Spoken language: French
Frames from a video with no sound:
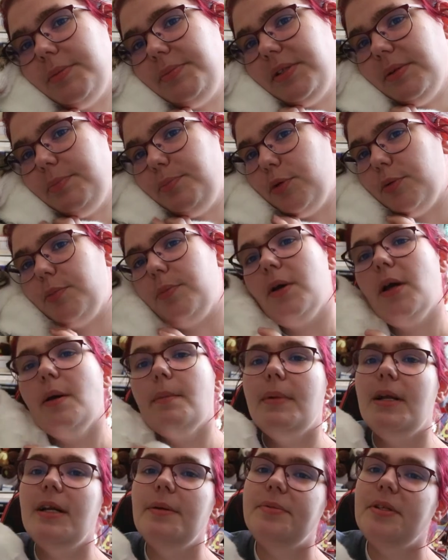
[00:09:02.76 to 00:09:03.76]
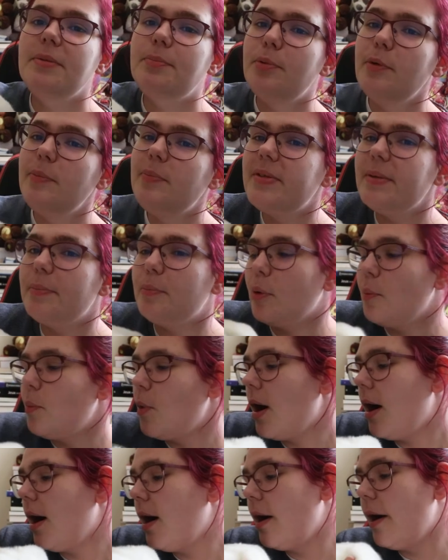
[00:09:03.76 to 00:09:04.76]
petites pupes. Mais les petites pupes, c'est pour
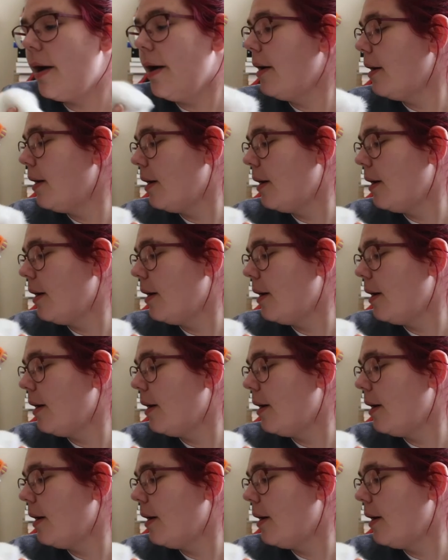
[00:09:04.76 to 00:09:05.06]
moi